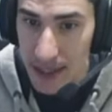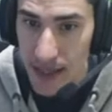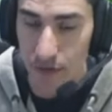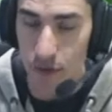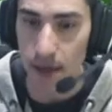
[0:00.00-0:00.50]

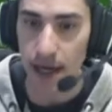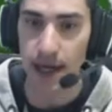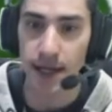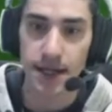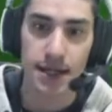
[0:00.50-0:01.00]

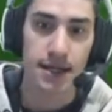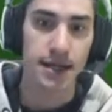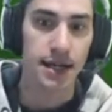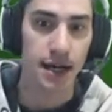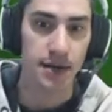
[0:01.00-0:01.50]
transformarla.
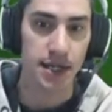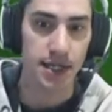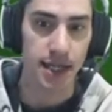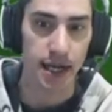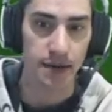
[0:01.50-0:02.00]
A ver, que
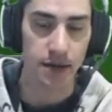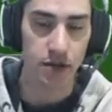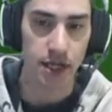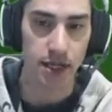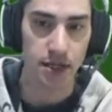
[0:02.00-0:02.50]
está
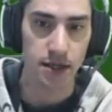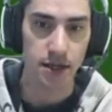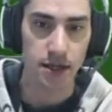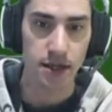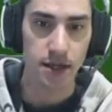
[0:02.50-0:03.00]
grabándose.
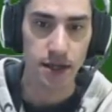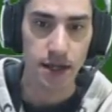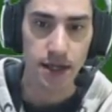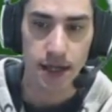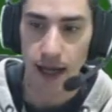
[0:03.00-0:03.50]

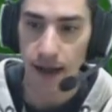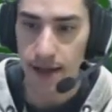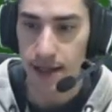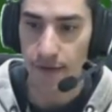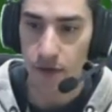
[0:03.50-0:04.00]
La
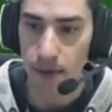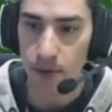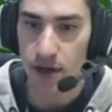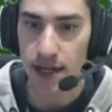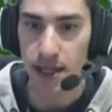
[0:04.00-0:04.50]

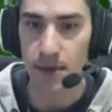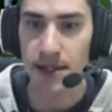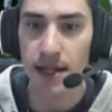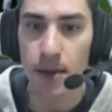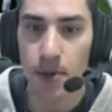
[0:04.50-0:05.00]
transformamos
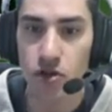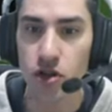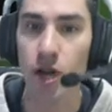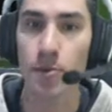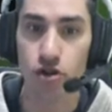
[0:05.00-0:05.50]
directamente en el poncho
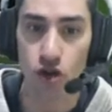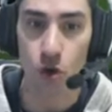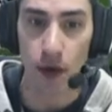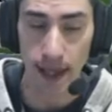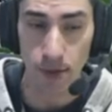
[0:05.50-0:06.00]
y el poncho lo
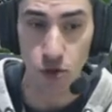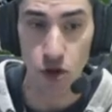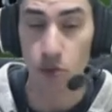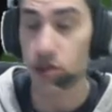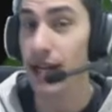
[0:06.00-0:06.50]
guardamos.
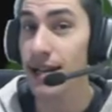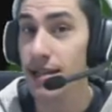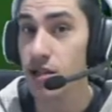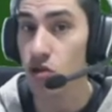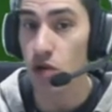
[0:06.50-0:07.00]
Bueno, pues ahora
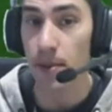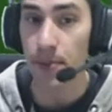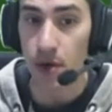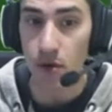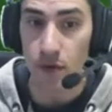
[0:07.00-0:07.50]
necesito una
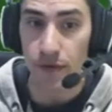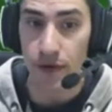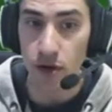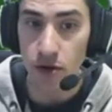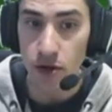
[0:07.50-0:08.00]

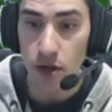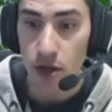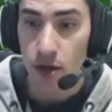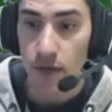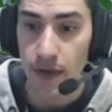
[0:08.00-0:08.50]
producción
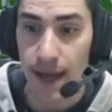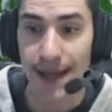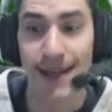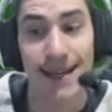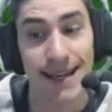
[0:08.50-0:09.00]

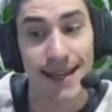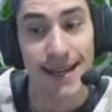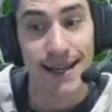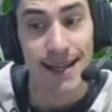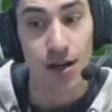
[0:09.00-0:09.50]
de
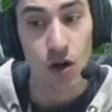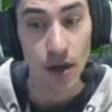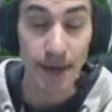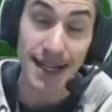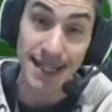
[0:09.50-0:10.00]
lo
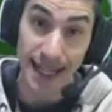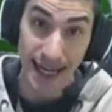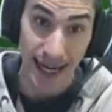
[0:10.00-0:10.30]
que viene a ser la